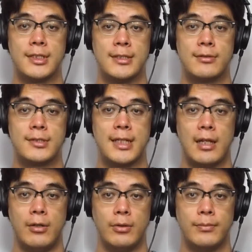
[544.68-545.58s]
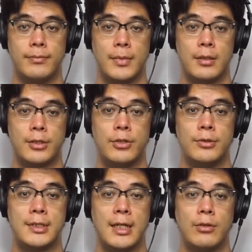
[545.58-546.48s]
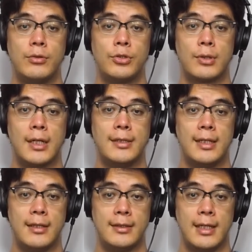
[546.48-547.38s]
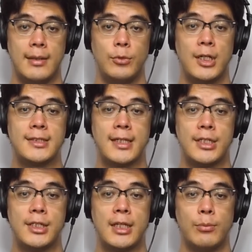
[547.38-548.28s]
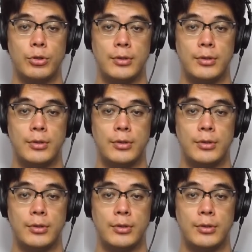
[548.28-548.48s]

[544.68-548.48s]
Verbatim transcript: 説とされる、宮廷の助官であった紫式部